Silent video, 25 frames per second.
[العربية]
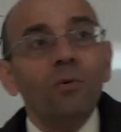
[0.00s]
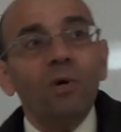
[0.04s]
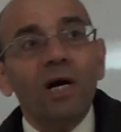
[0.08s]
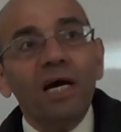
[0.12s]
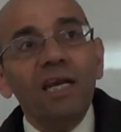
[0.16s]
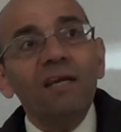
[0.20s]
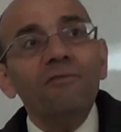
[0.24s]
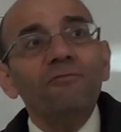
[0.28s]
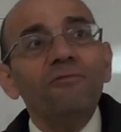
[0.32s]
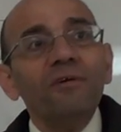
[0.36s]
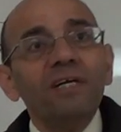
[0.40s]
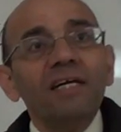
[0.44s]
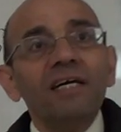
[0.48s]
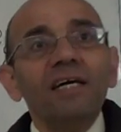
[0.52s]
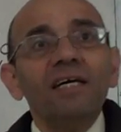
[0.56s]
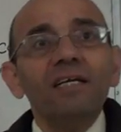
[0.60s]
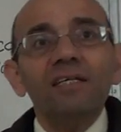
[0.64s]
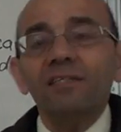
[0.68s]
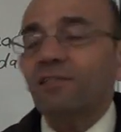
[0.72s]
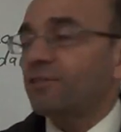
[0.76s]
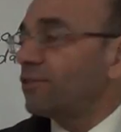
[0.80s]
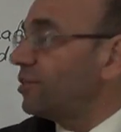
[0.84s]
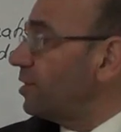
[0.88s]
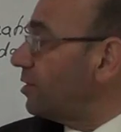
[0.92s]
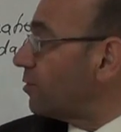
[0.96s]
الفا
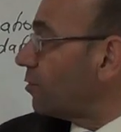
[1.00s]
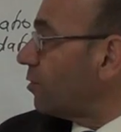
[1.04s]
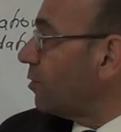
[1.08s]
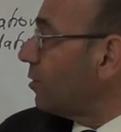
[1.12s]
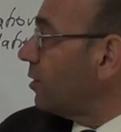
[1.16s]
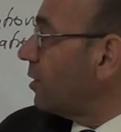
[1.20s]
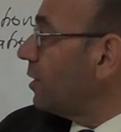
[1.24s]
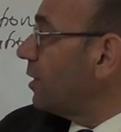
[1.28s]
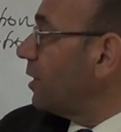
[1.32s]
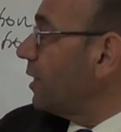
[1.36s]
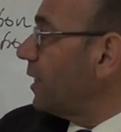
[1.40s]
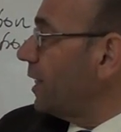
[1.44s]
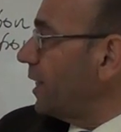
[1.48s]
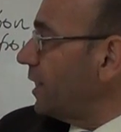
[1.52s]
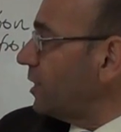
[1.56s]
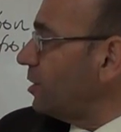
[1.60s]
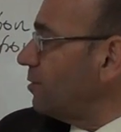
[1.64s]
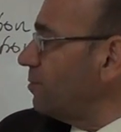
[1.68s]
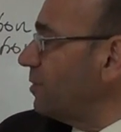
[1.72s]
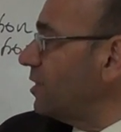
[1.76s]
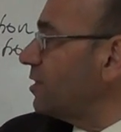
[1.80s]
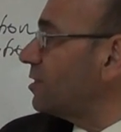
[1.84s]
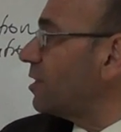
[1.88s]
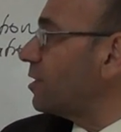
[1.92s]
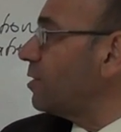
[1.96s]
كانت زيرو ايش
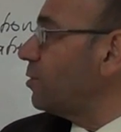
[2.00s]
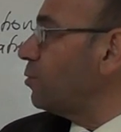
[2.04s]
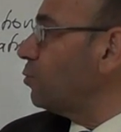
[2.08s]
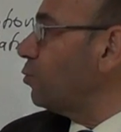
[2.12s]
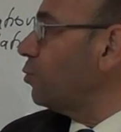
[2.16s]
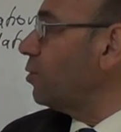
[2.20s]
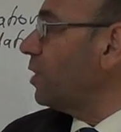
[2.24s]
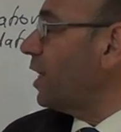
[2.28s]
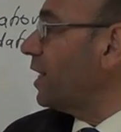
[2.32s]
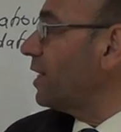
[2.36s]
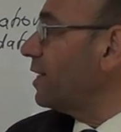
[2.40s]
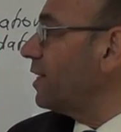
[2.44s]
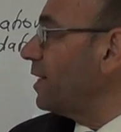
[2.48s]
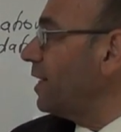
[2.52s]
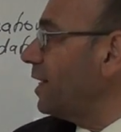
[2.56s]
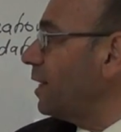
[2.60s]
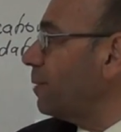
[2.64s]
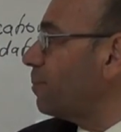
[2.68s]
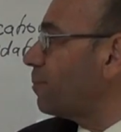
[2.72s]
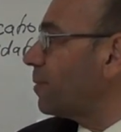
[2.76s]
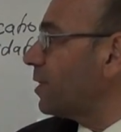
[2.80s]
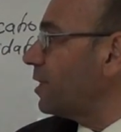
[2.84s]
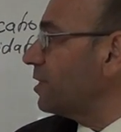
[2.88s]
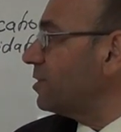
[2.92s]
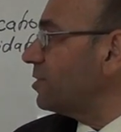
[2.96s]
بنقدر نقول عن
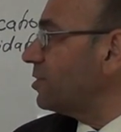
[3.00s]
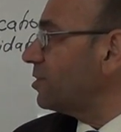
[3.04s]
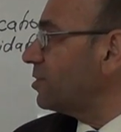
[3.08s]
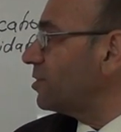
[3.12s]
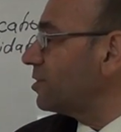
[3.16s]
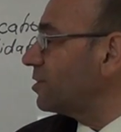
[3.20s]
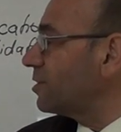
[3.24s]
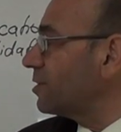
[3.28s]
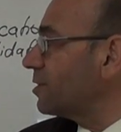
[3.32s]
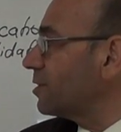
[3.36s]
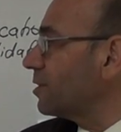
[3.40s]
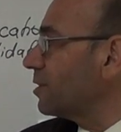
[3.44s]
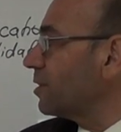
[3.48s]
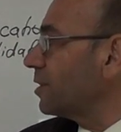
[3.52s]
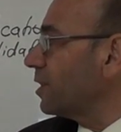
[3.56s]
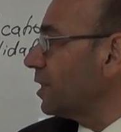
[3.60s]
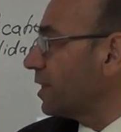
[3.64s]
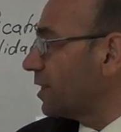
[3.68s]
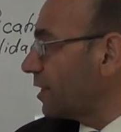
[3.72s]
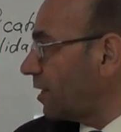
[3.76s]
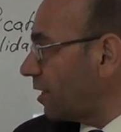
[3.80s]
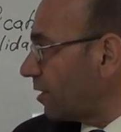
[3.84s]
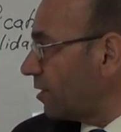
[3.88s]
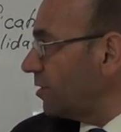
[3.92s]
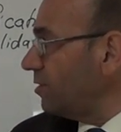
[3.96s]
A بلس
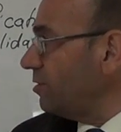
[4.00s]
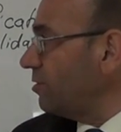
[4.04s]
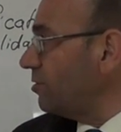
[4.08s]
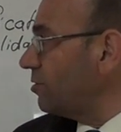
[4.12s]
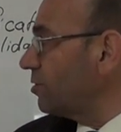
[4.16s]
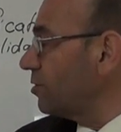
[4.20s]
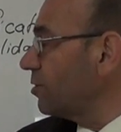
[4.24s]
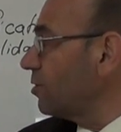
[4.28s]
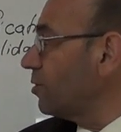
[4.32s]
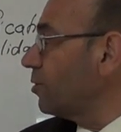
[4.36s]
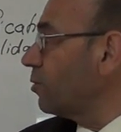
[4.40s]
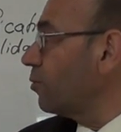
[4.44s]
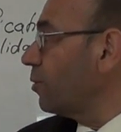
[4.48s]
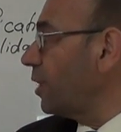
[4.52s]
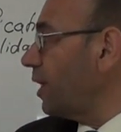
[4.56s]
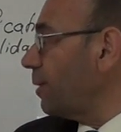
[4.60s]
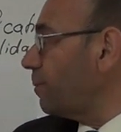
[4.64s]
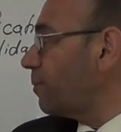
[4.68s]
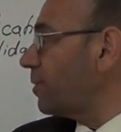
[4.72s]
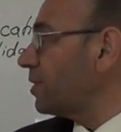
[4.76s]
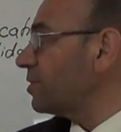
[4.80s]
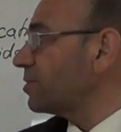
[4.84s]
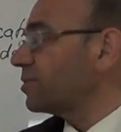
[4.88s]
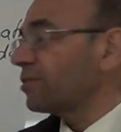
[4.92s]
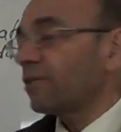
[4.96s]
الكرنت و A
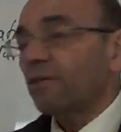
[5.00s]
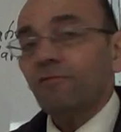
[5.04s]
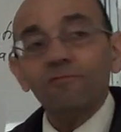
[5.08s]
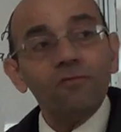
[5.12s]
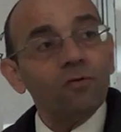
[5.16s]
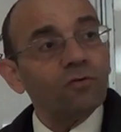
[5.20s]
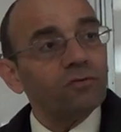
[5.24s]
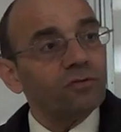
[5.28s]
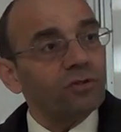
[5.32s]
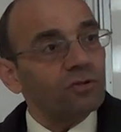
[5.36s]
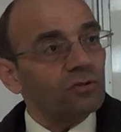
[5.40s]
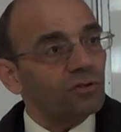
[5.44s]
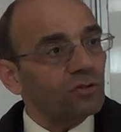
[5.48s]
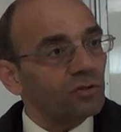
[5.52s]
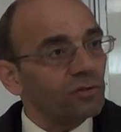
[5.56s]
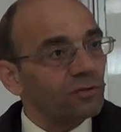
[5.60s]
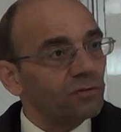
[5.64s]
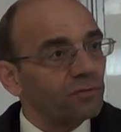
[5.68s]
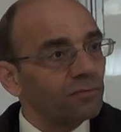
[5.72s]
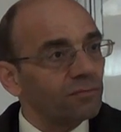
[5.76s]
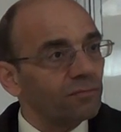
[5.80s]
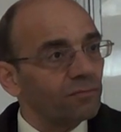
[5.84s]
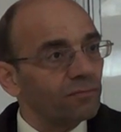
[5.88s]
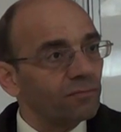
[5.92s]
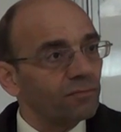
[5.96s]
بلس الفولتج
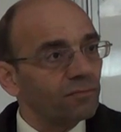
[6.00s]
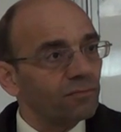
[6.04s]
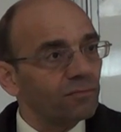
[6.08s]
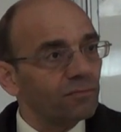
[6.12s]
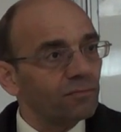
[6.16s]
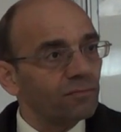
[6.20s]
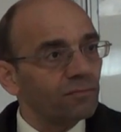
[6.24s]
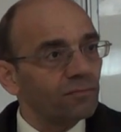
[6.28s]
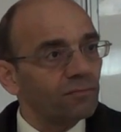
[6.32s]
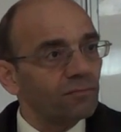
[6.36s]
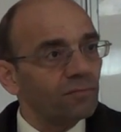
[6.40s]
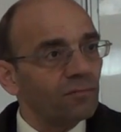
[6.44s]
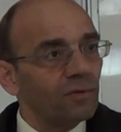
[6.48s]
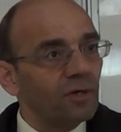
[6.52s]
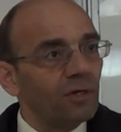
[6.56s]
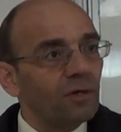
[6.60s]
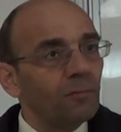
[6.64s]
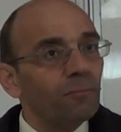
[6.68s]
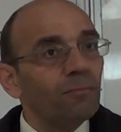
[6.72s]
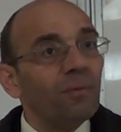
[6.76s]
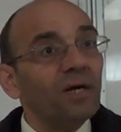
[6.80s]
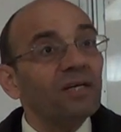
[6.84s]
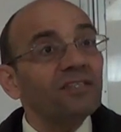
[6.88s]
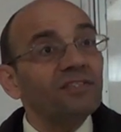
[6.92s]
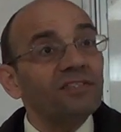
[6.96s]

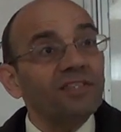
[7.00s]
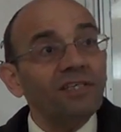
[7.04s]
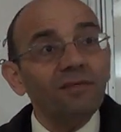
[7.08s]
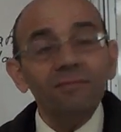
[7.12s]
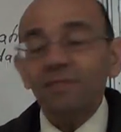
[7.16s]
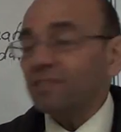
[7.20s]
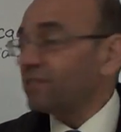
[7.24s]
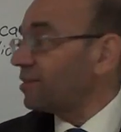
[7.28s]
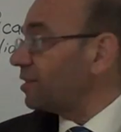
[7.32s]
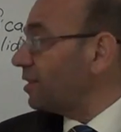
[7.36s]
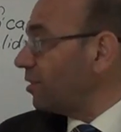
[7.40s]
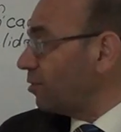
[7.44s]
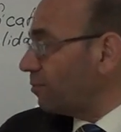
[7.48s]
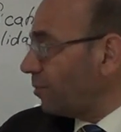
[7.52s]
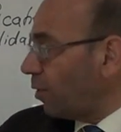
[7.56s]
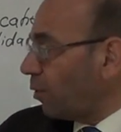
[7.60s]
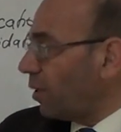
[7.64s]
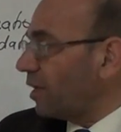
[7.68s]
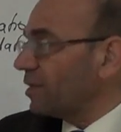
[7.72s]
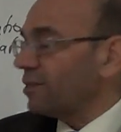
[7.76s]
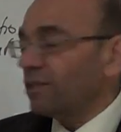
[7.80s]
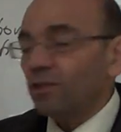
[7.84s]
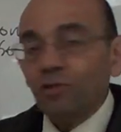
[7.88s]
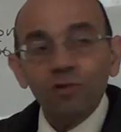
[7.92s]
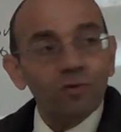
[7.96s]
باي سيمتري هم
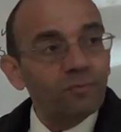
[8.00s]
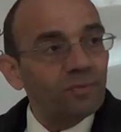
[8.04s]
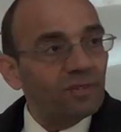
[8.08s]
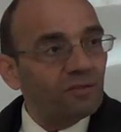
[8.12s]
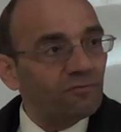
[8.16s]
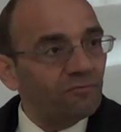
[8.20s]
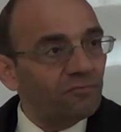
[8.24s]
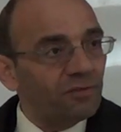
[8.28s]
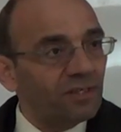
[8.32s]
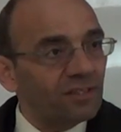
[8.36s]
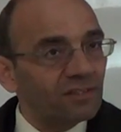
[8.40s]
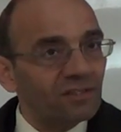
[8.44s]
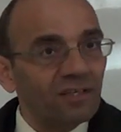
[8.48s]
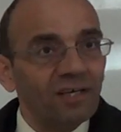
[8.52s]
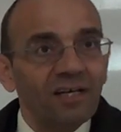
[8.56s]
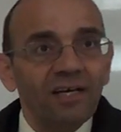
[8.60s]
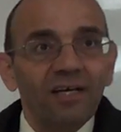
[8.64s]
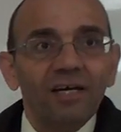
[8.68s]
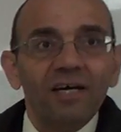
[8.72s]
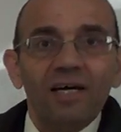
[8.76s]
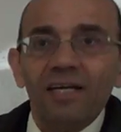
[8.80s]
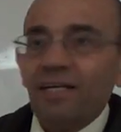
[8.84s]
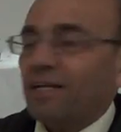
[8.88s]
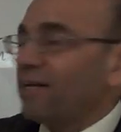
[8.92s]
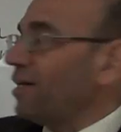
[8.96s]
واضح انهم ان فيز
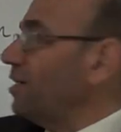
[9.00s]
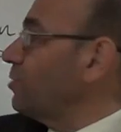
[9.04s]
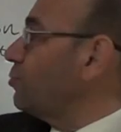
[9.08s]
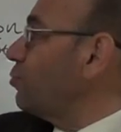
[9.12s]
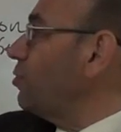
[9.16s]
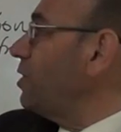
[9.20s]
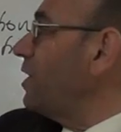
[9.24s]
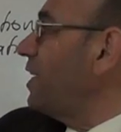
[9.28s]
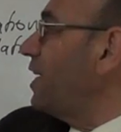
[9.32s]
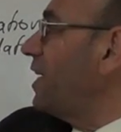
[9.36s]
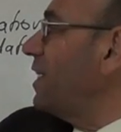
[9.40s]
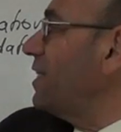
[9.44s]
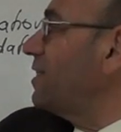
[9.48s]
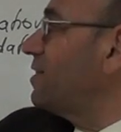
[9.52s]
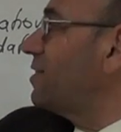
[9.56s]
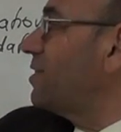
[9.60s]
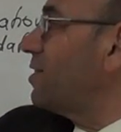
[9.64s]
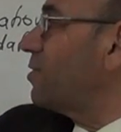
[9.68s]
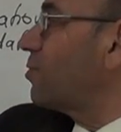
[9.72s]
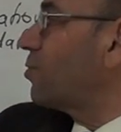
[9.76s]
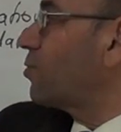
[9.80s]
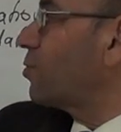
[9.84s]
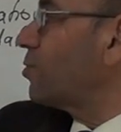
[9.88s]
هلا رح تقول لي هاي زيرو